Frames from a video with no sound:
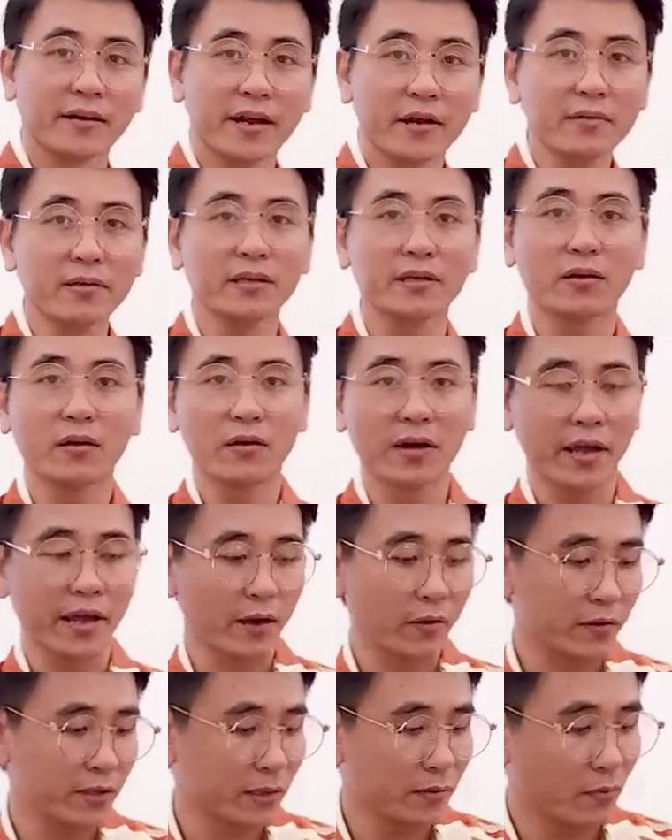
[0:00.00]
nếu như có nghề
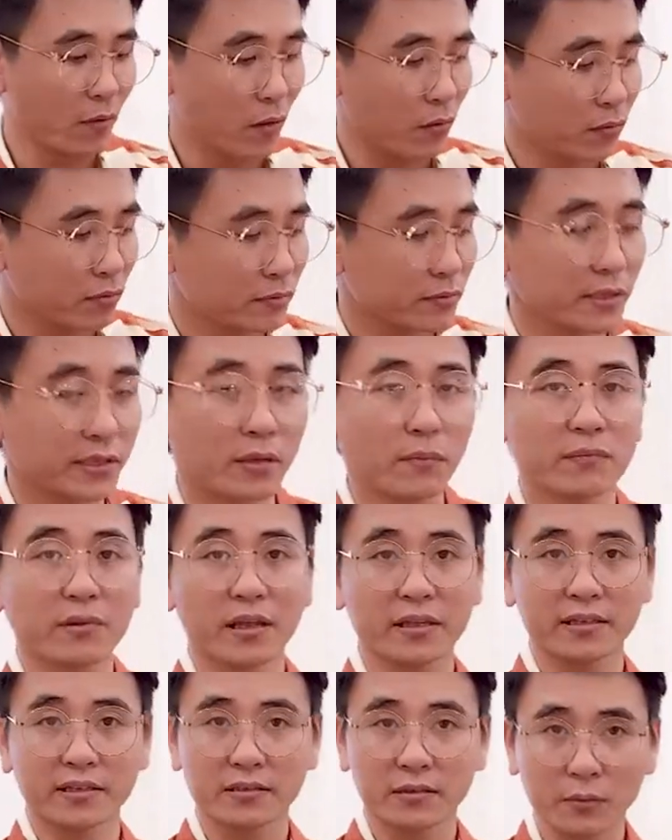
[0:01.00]
có chuyên môn chúng
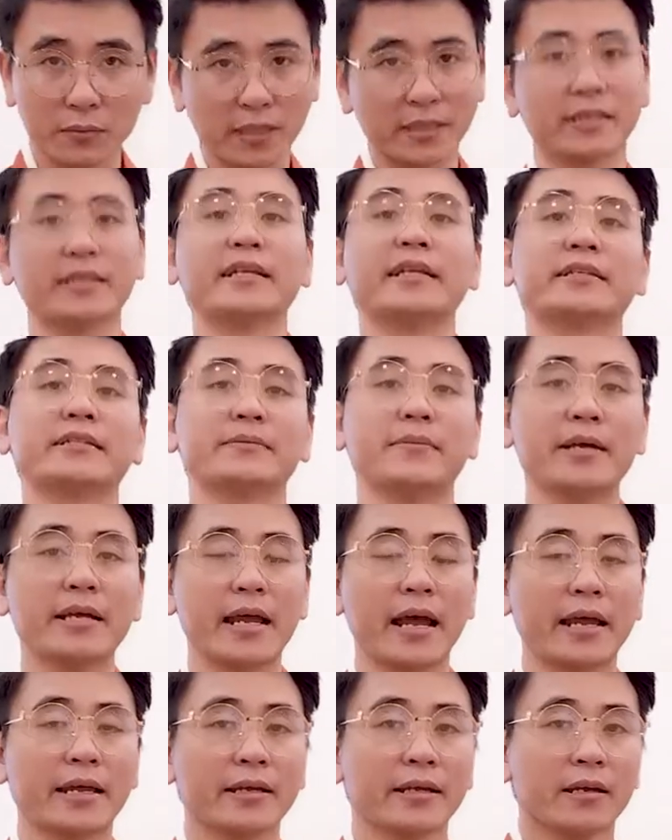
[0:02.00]
ta chúng ta sẽ nhìn sẽ biết
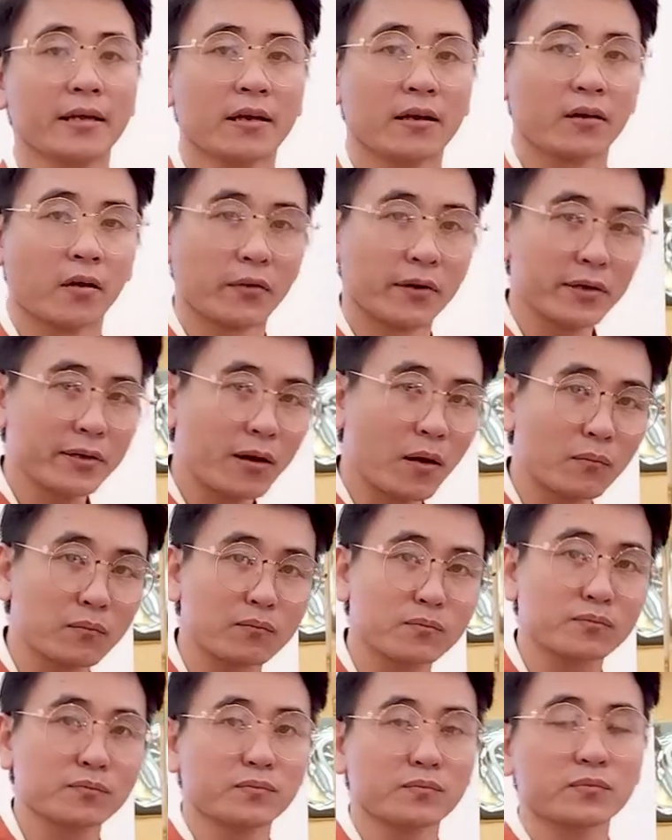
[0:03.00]
ngay còn nếu
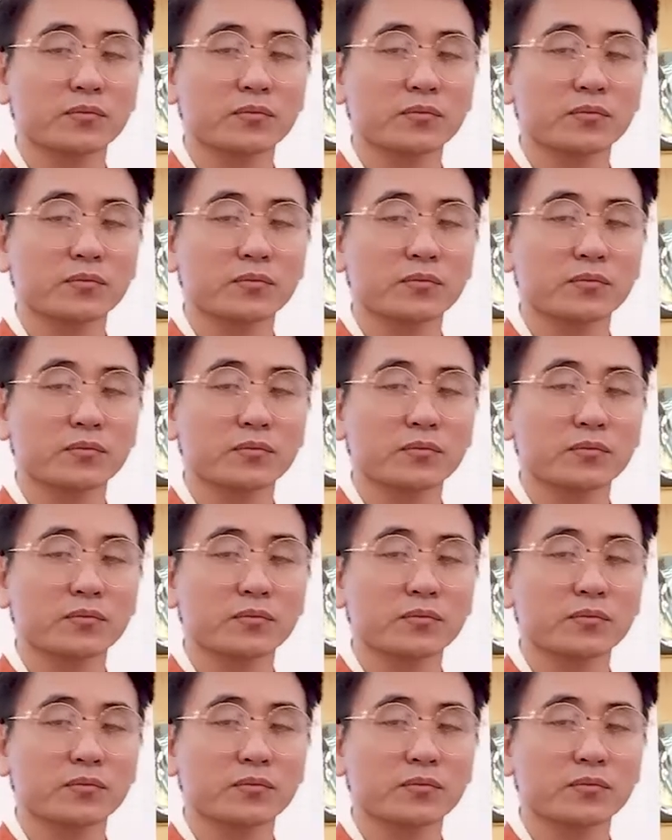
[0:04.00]
không